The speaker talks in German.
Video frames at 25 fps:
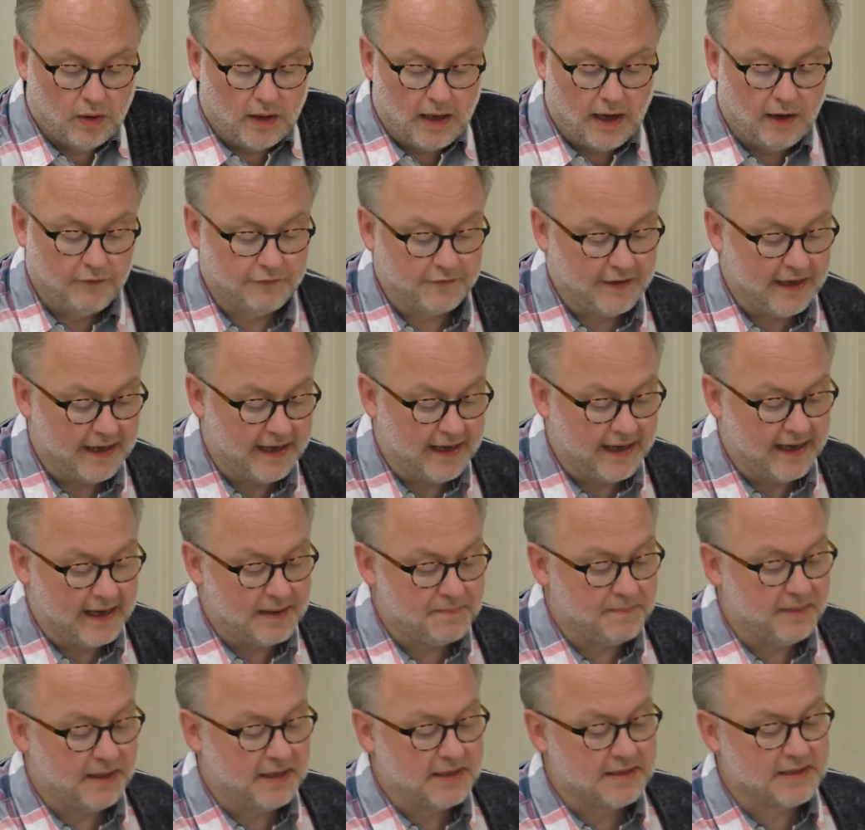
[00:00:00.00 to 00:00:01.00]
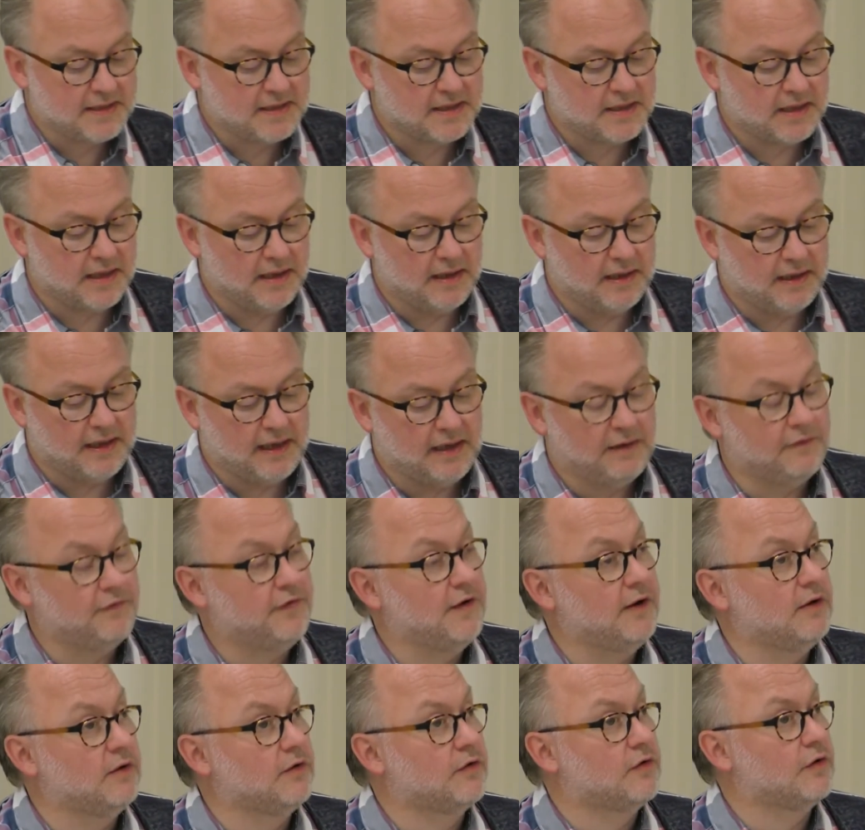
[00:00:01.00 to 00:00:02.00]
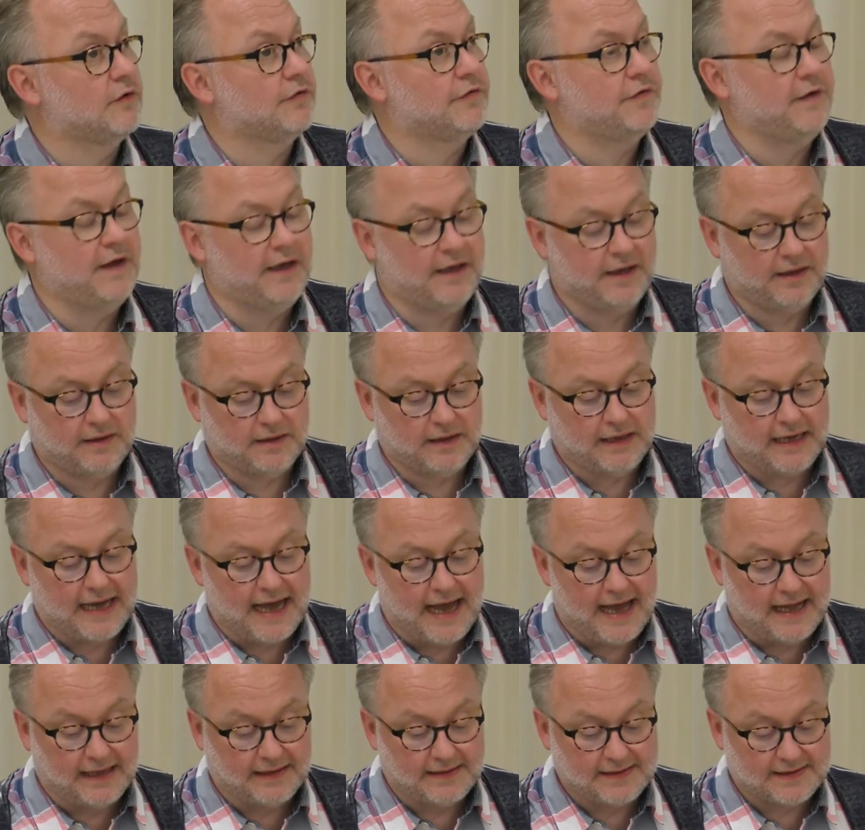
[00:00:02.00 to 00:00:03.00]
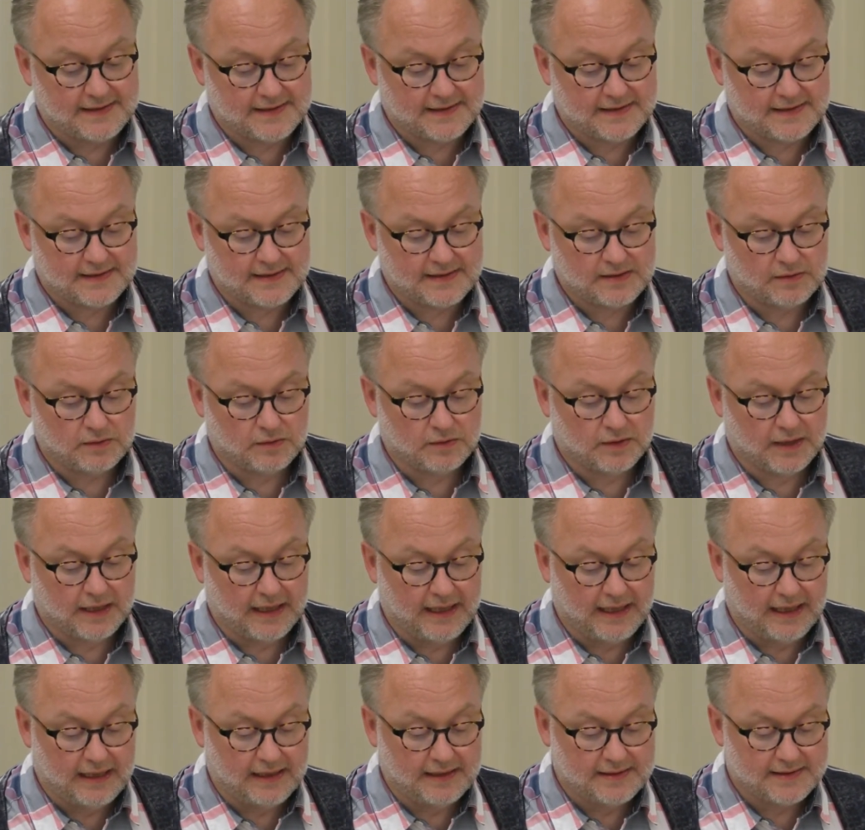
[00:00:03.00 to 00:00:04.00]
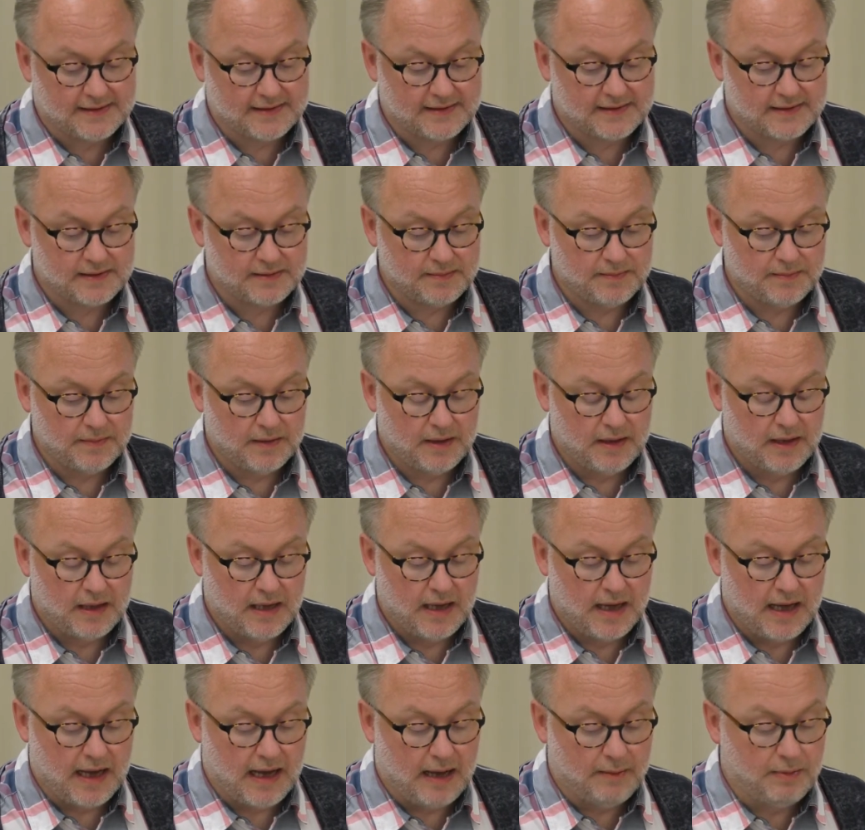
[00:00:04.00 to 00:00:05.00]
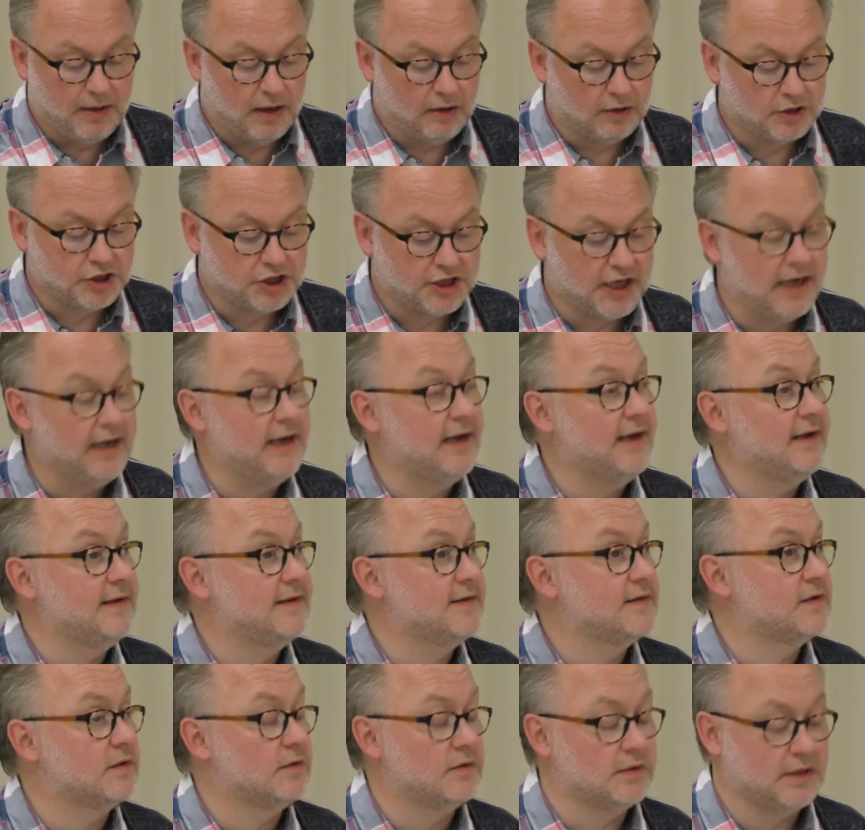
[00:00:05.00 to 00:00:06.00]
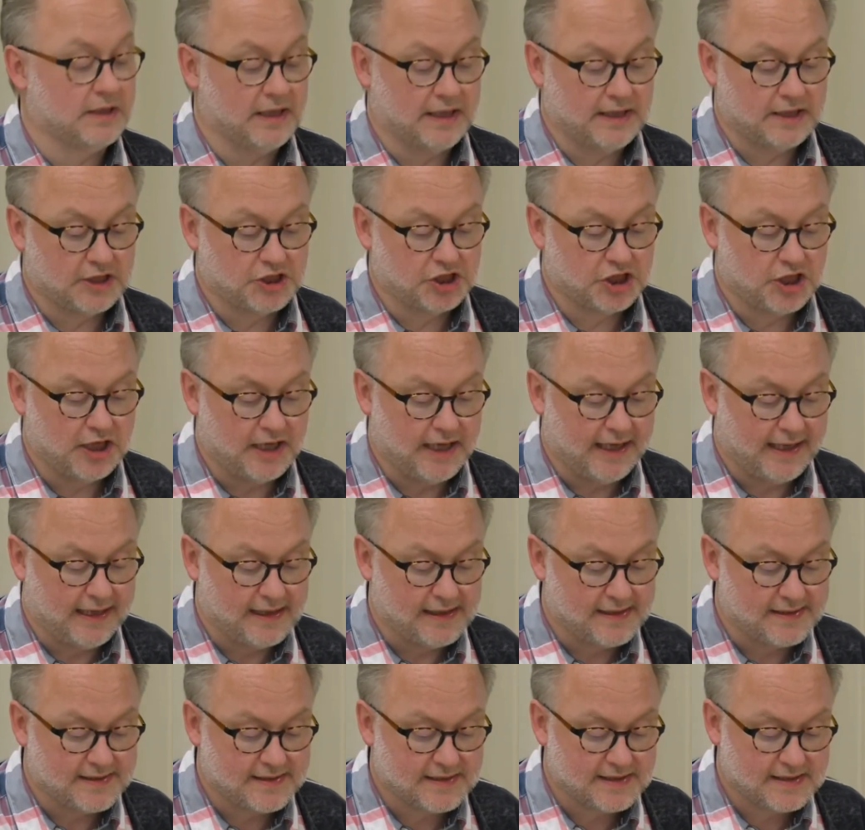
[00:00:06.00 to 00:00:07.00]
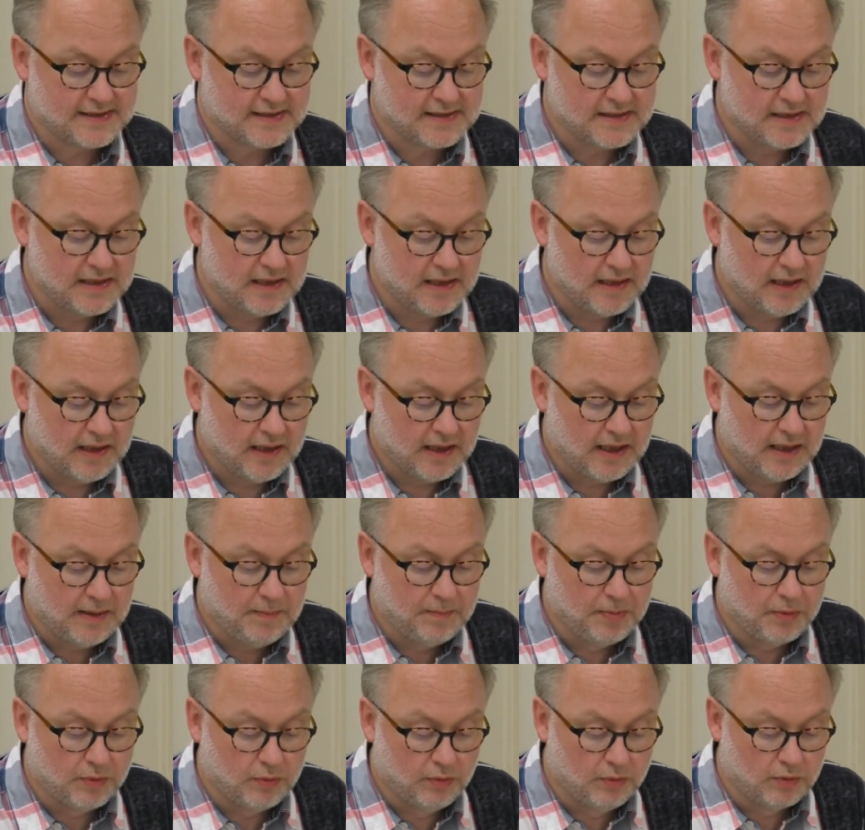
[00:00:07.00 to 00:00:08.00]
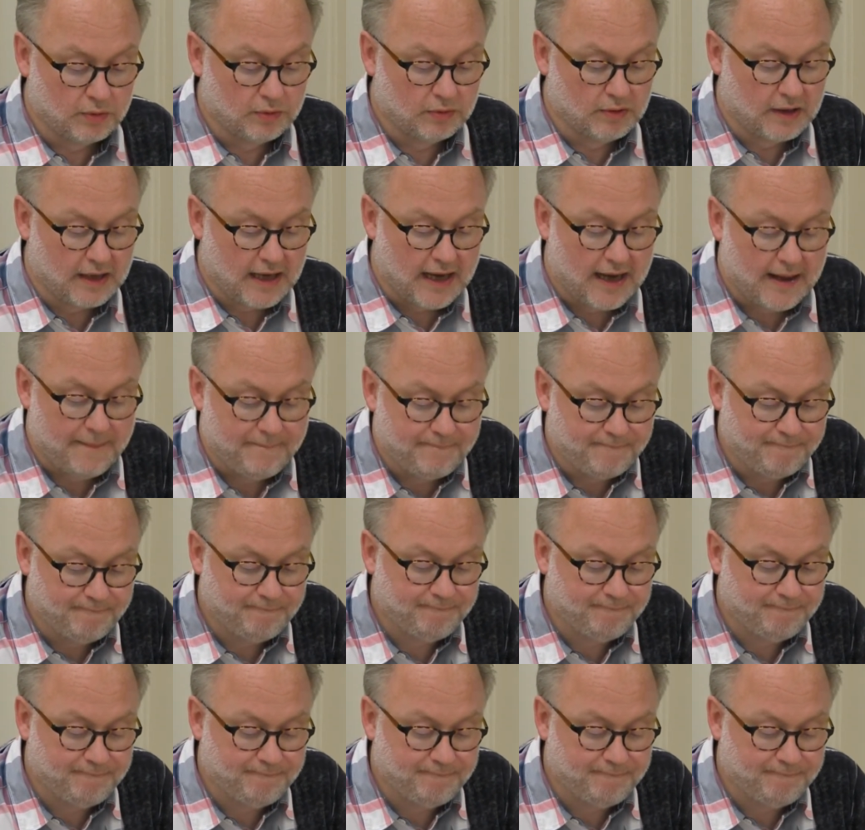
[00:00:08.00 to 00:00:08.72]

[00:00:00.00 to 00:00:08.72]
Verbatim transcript: auf der er mit den Philosophien Kants und Hegels, aber auch Schellings und den Schlegels in Berührung kam.